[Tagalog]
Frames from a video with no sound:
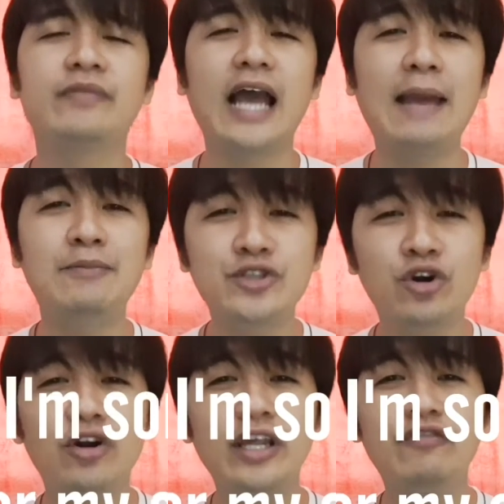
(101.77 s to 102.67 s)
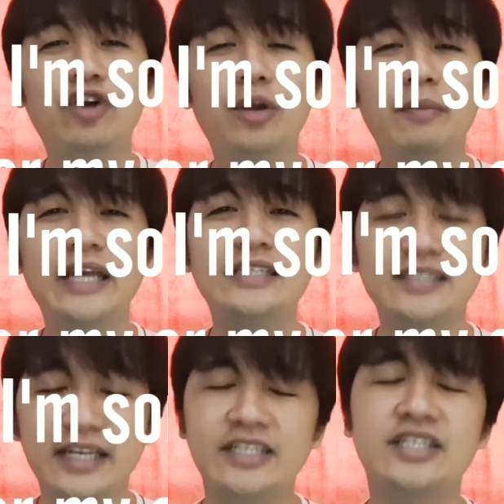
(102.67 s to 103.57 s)
I'm sorry for my
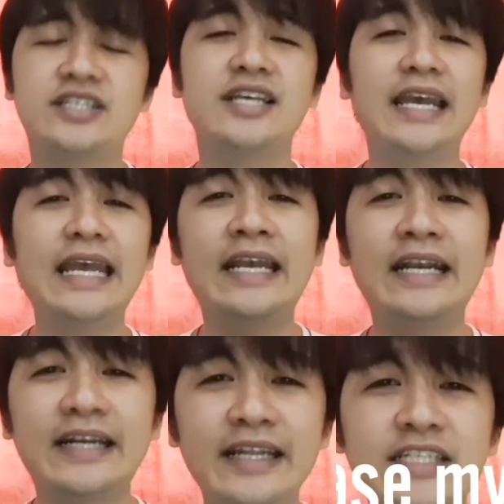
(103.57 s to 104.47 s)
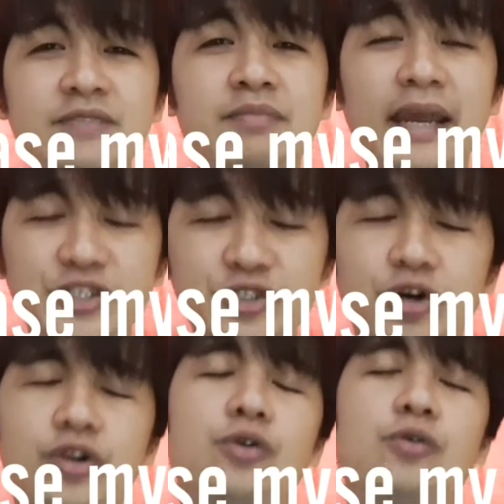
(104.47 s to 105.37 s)
sins. Increase my
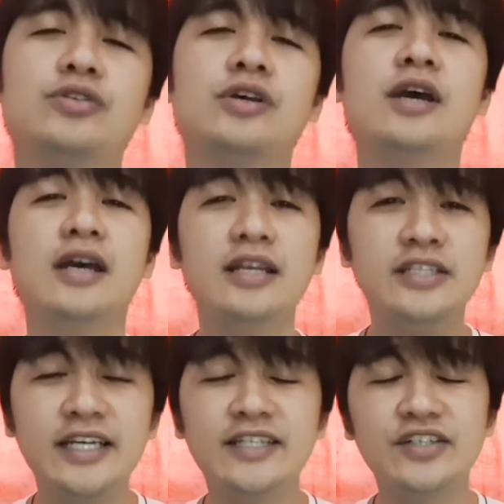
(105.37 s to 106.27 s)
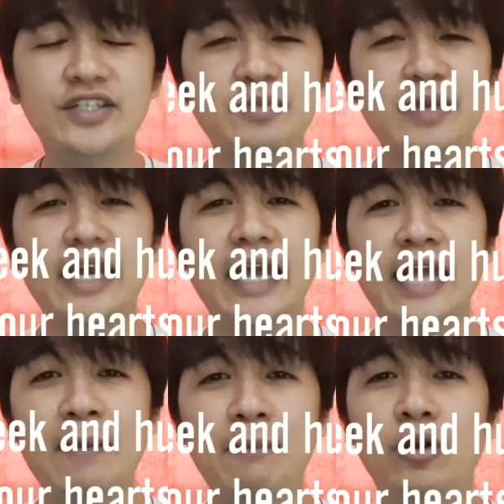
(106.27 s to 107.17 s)
sorrow. Jesus, meek and
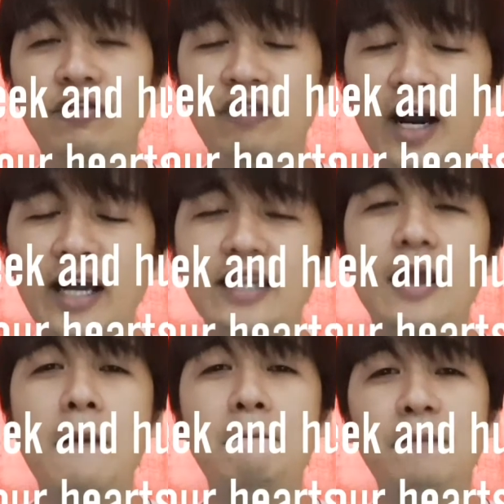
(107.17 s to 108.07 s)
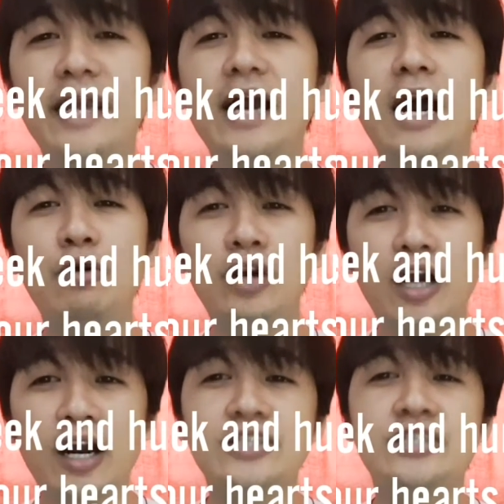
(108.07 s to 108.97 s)
humble of heart, make our
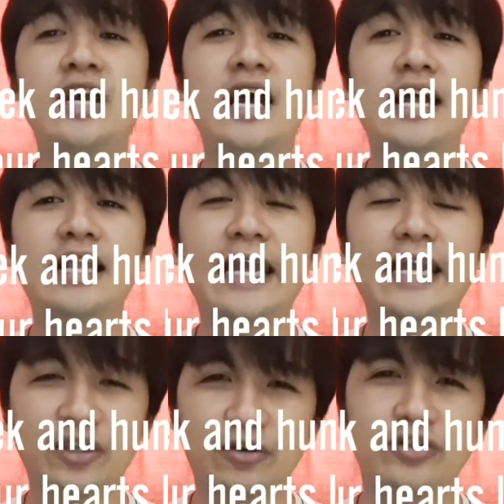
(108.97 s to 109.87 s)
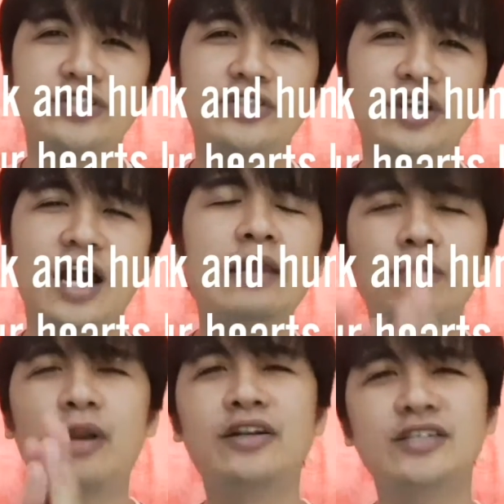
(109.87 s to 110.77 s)
hearts like yours. Alam nyo,
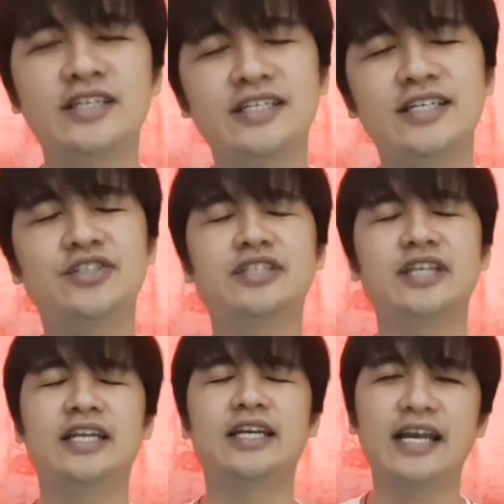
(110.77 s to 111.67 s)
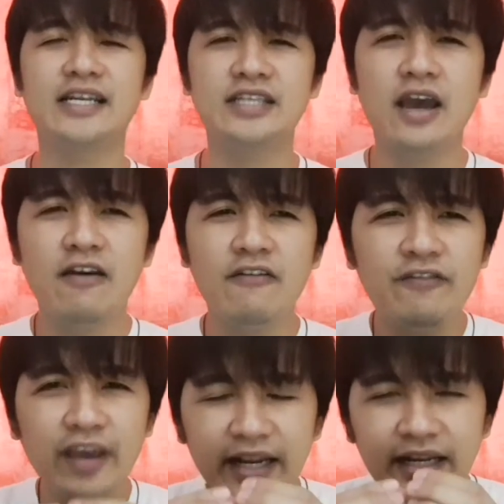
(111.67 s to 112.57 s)
brothers and sisters in Christ,
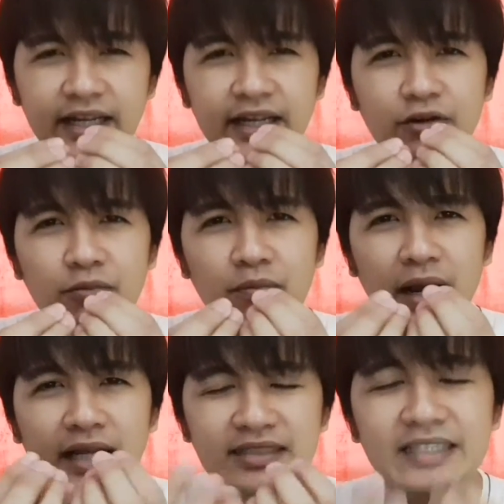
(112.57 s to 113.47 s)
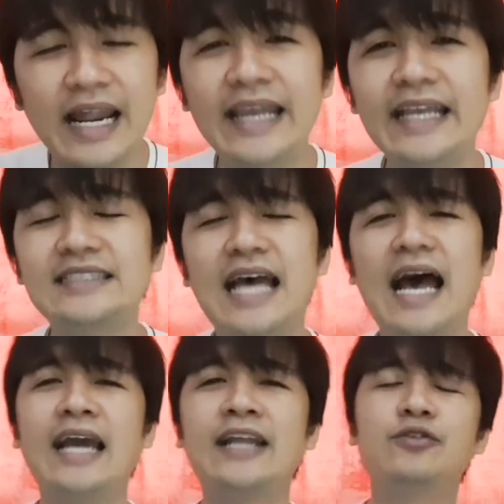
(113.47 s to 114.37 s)
very, kumbaga, striking sa
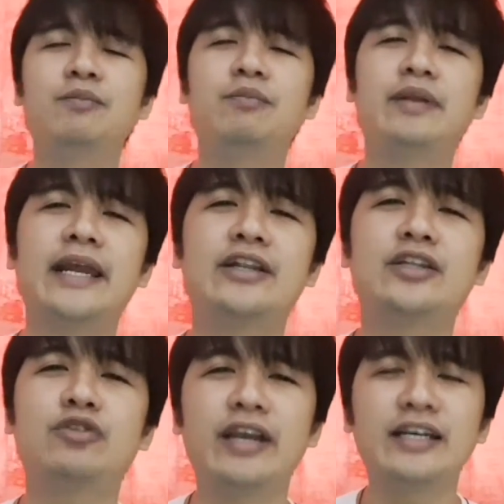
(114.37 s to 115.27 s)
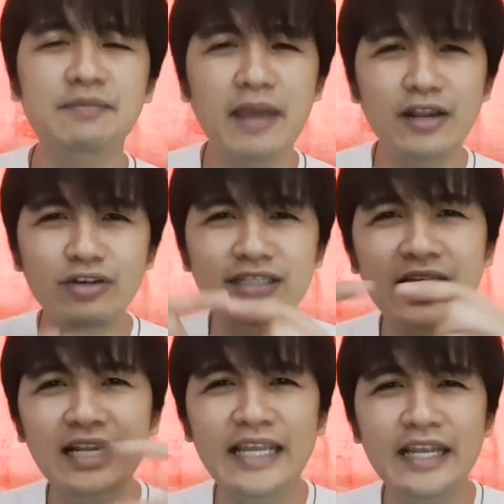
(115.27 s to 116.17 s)
akin tong prayer na to. Eh. Kasi merong
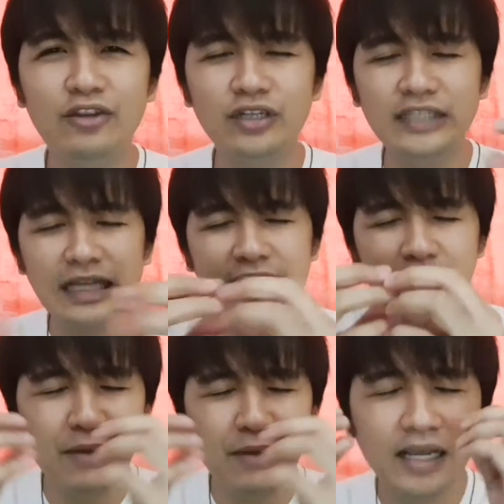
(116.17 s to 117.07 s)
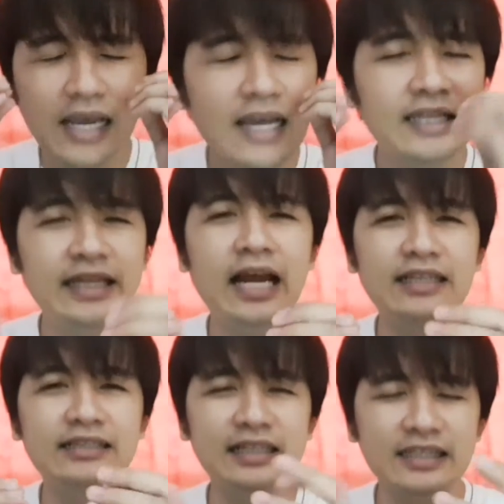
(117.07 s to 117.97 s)
isang linya doon na talagang pag
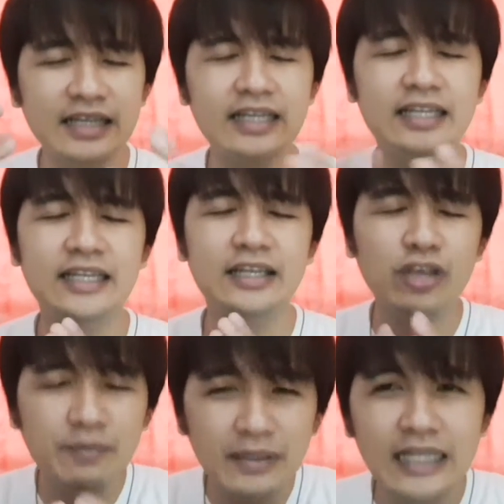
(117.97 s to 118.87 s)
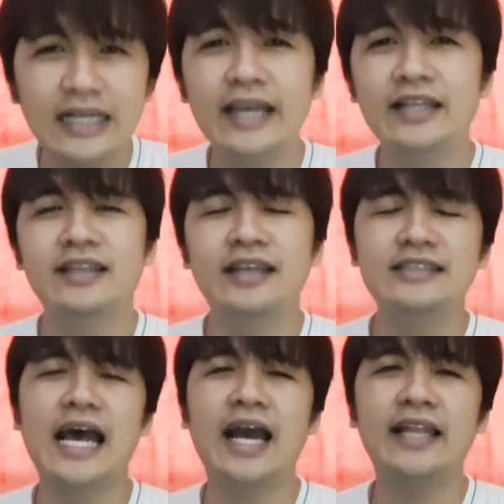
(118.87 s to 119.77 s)
dinarasal at naririnig ko, iba talaga yung dating
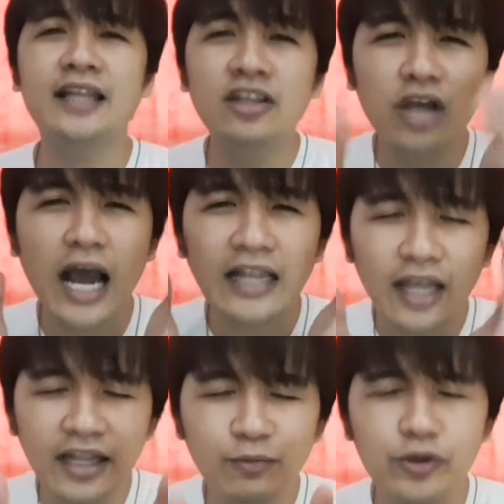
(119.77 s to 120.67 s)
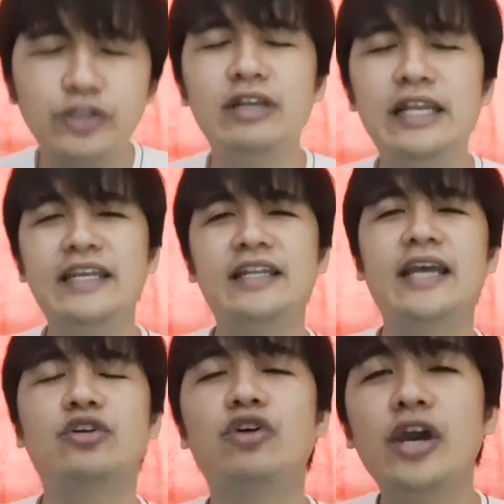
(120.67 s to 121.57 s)
sa akin. At, ano, at ano po itong linya na
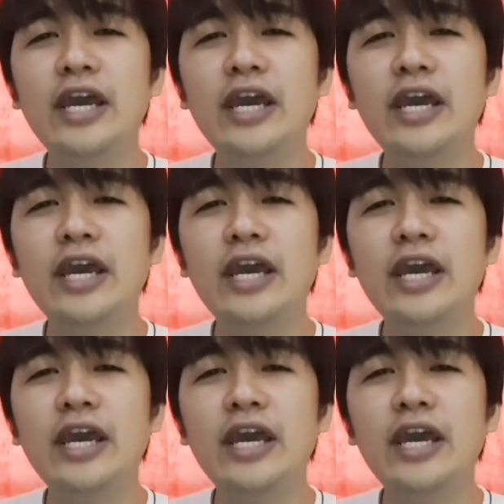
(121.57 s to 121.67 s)
ito?